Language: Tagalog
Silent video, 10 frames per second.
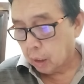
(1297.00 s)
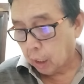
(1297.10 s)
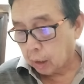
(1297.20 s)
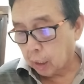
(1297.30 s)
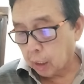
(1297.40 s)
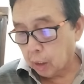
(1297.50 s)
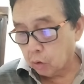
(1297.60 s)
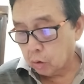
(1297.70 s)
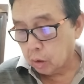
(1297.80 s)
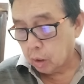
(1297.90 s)
hanggang
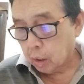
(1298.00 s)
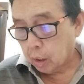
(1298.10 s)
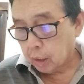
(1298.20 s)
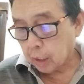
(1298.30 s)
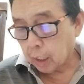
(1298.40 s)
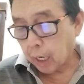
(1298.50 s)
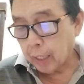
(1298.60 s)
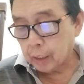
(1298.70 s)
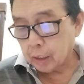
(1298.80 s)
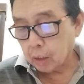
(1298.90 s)
ngayon, isang
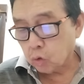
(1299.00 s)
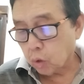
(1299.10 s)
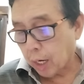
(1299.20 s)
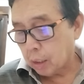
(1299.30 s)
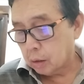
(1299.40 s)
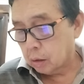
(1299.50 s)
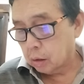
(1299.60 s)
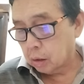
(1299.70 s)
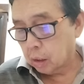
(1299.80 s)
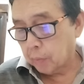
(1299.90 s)
kahig, isang tuka.
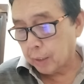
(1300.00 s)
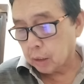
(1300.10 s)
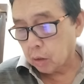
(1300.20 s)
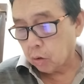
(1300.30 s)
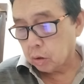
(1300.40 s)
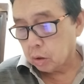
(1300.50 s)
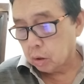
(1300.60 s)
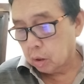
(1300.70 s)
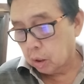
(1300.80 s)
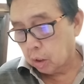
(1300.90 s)
Di ba, Rox?
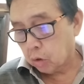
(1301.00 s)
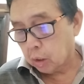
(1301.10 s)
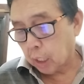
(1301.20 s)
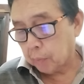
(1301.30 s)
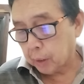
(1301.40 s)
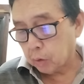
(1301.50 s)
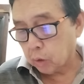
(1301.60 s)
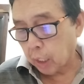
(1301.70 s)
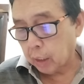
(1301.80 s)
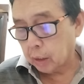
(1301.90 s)
Ito ang dapat
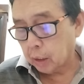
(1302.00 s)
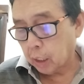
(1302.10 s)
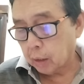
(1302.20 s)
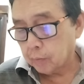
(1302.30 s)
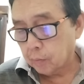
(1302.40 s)
unahin nila.